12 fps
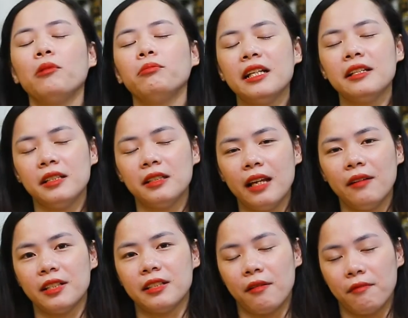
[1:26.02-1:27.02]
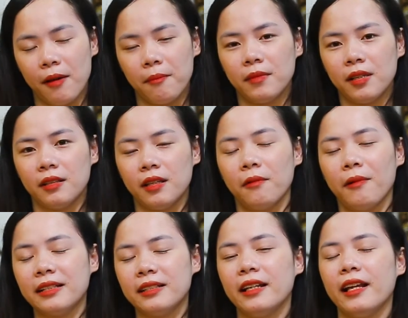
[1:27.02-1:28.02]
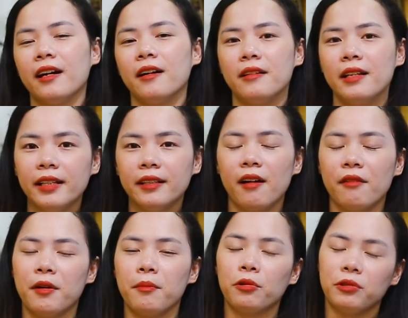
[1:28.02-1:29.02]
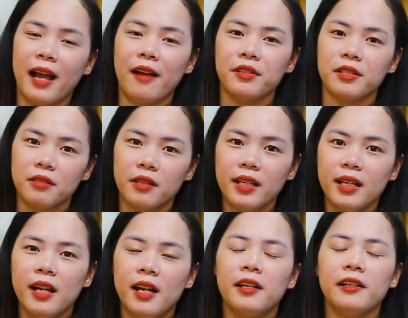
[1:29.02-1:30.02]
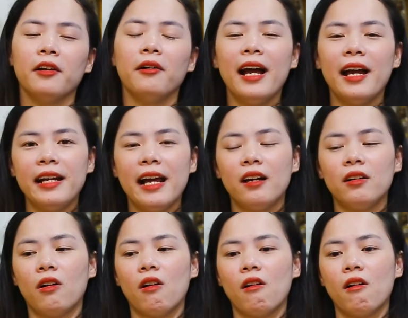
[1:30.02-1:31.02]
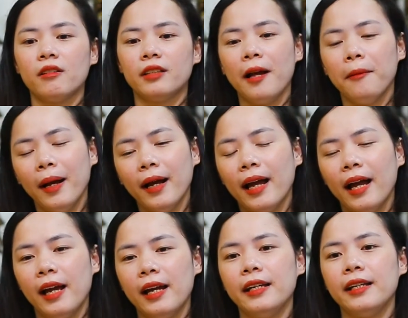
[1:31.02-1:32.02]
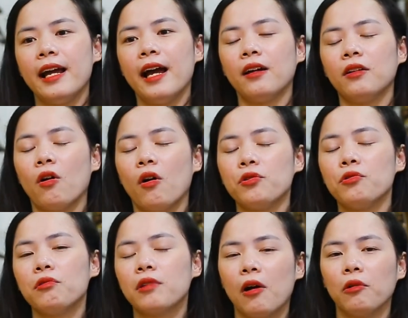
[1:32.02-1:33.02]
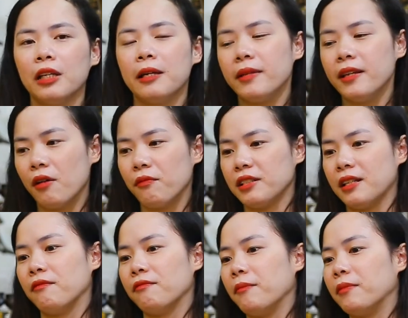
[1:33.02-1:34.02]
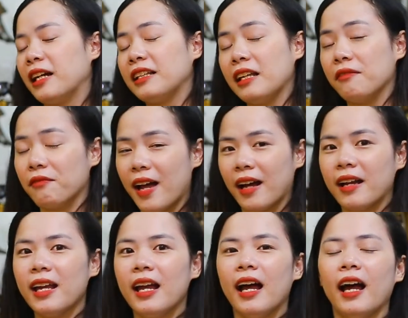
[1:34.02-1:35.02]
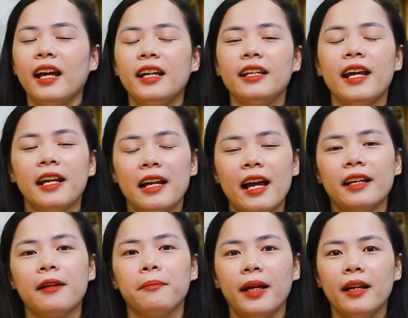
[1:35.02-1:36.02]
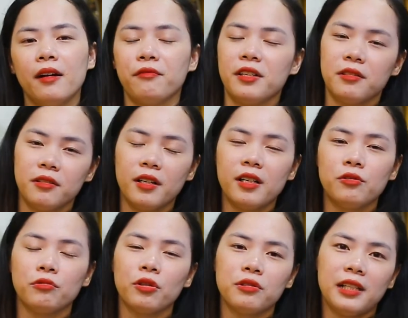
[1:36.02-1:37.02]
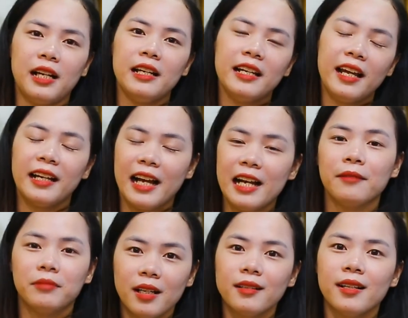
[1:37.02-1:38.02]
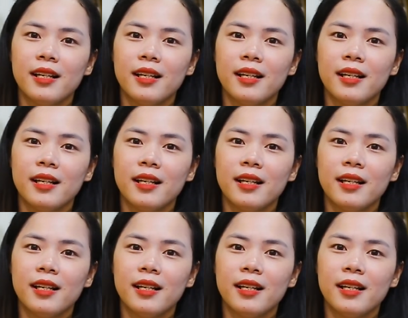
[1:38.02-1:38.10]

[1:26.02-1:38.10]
thông tin chi tiết về sản phẩm thì Oanh sẽ để ở link ở phần mô tả phía dưới. Nếu ai đang có thắc mắc hay đang có nhu cầu tìm hiểu về sản phẩm cây tiền vàng, hãy để lại comment ở phía dưới, chúng tôi sẽ liên hệ ngay lập tức.